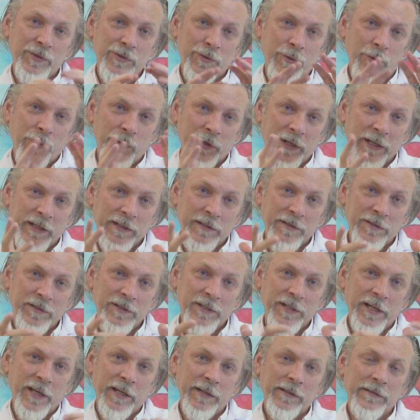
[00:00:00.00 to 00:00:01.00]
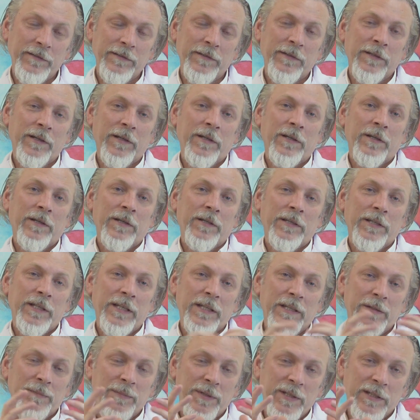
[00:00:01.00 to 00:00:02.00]
Biz öğrenirken,
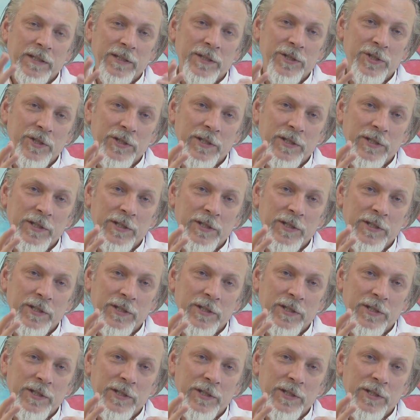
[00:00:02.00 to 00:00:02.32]
yeni bilgi